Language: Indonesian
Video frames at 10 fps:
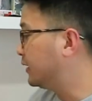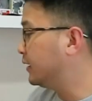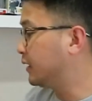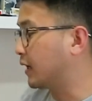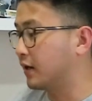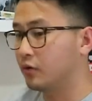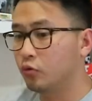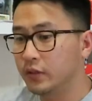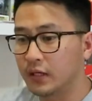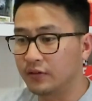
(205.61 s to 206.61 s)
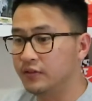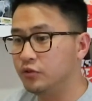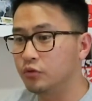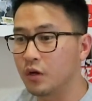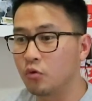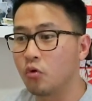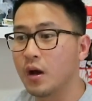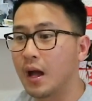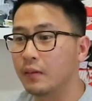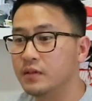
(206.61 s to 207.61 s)
Ini karena gue dikasih juga gue
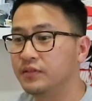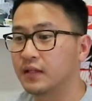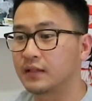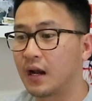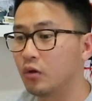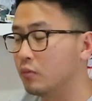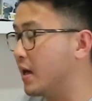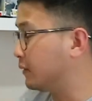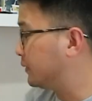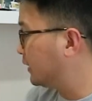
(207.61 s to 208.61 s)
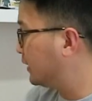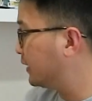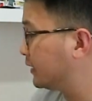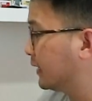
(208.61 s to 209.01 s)
nggak bisa terlalu banyak milih